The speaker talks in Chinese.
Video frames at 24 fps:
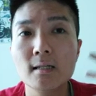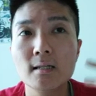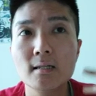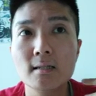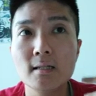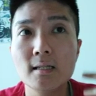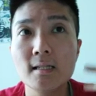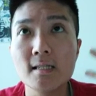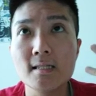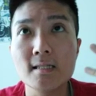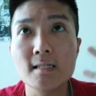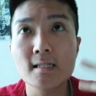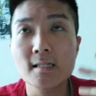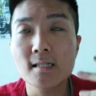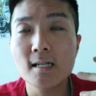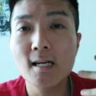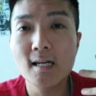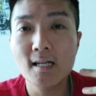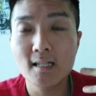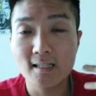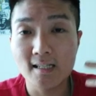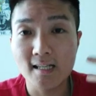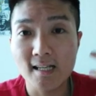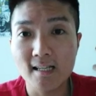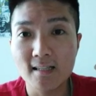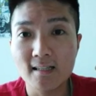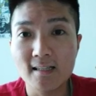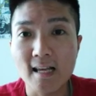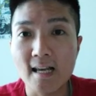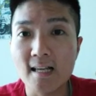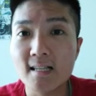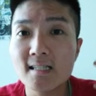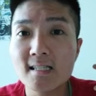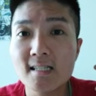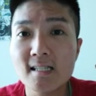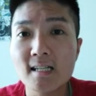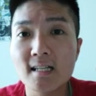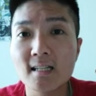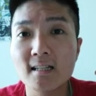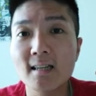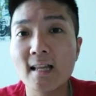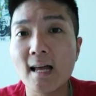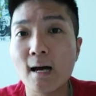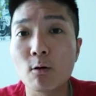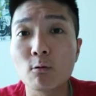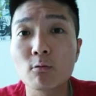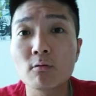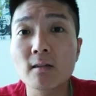你已经年年纪很
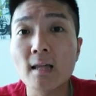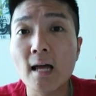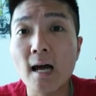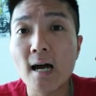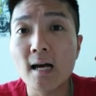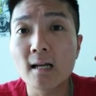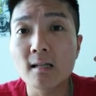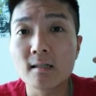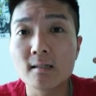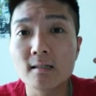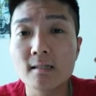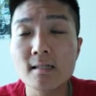老大了，